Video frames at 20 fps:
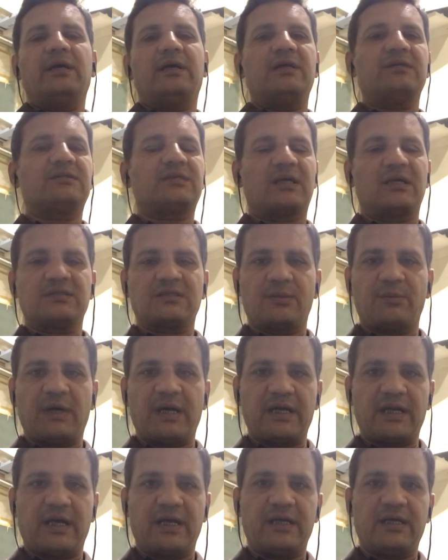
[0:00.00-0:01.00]
इस तरह से
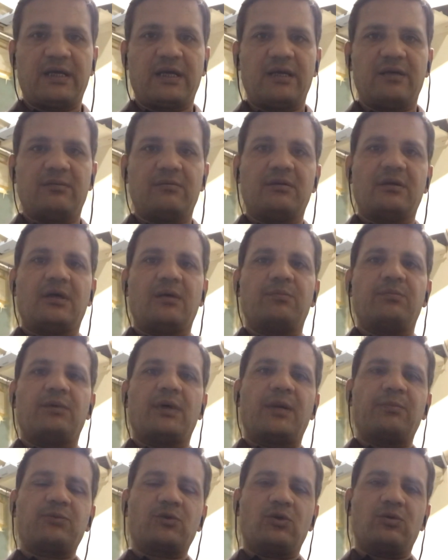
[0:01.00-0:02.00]
बाहर आई कि अब
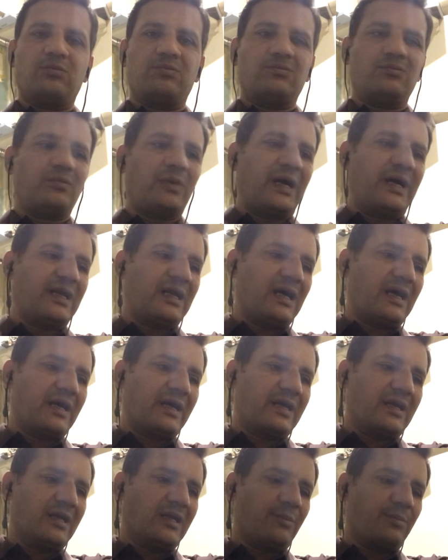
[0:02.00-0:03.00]
अब तो बाहर आ
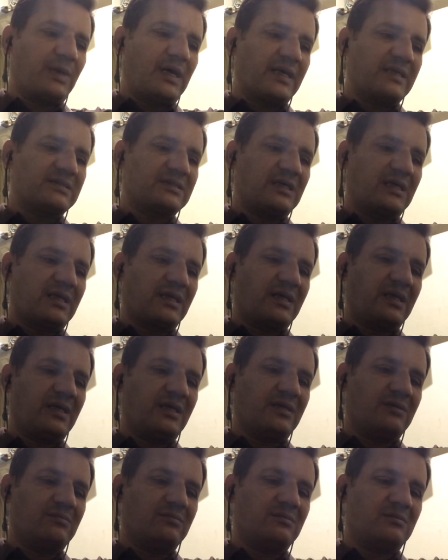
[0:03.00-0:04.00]
गई है ना पाकिस्तान के
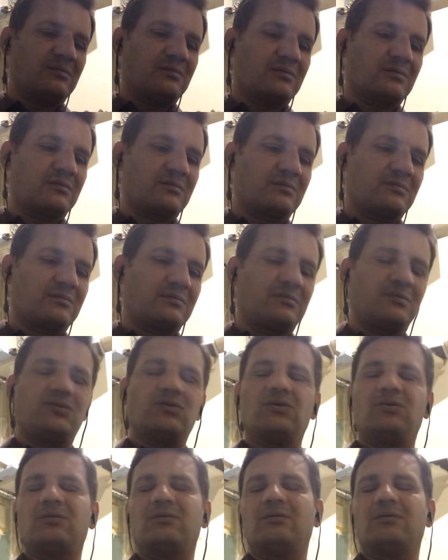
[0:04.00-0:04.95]
जो